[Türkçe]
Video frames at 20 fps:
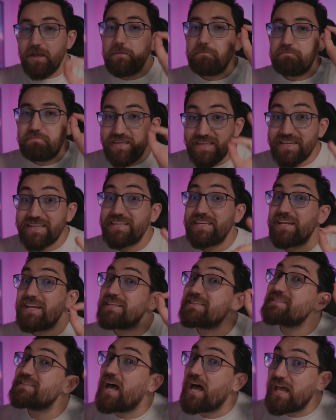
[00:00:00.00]
bir kere
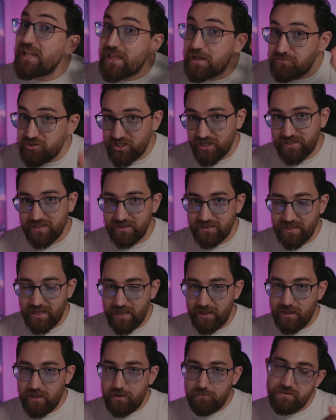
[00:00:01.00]
sağlam şekilde
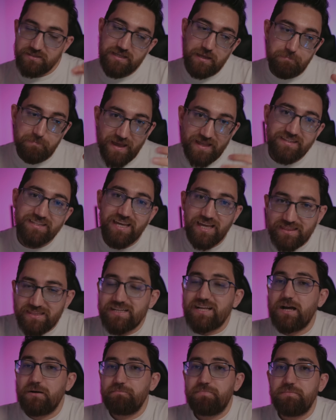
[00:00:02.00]
mesela ben kendi
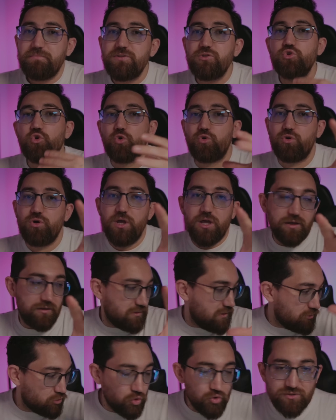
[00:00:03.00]
kampımın çok
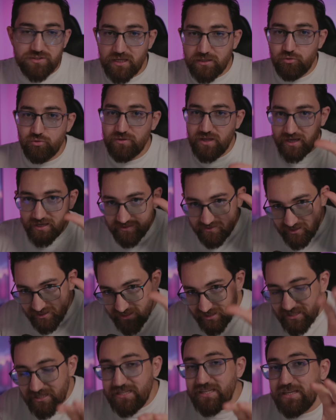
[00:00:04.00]
90 e, günde
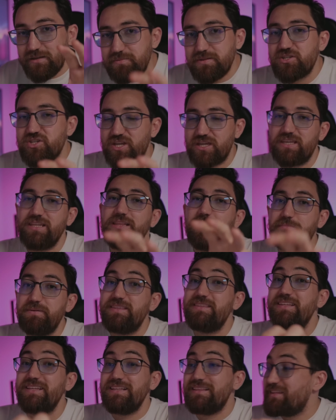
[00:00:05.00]
ayete'nin iyi bir şekilde
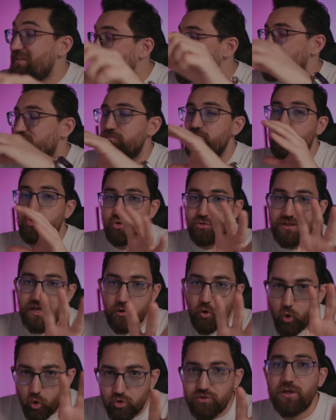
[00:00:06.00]
bitirildiği için bu konular
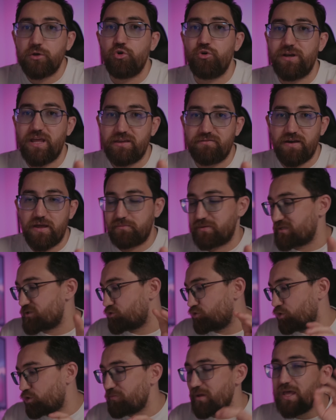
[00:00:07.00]
oradan örnek vermek
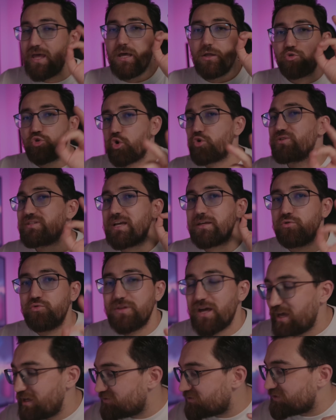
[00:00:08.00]
istiyorum. 90 günde
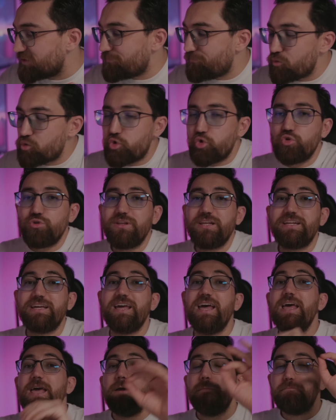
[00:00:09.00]
AYT'de bu
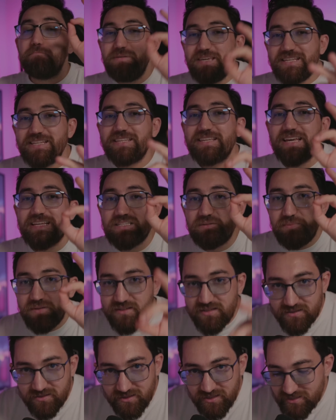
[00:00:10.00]
konuları bir kez
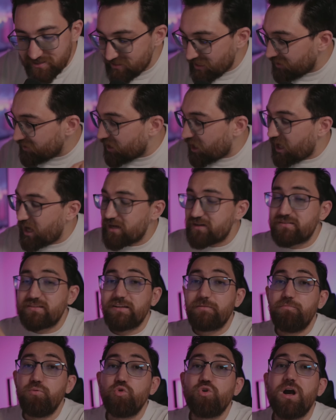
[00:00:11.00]
bitirdiysen
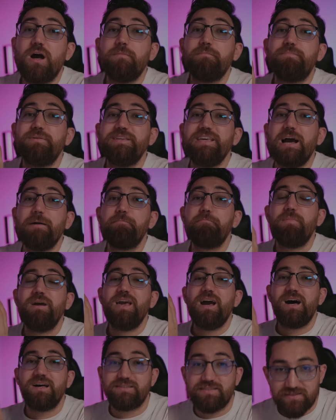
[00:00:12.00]
artık bu kampı
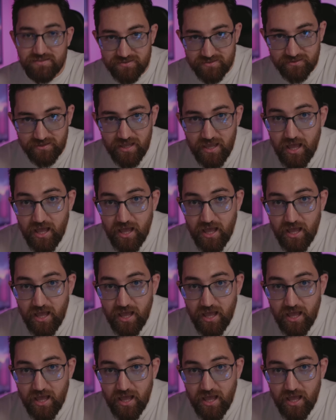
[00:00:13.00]
yapmaya hazırsın.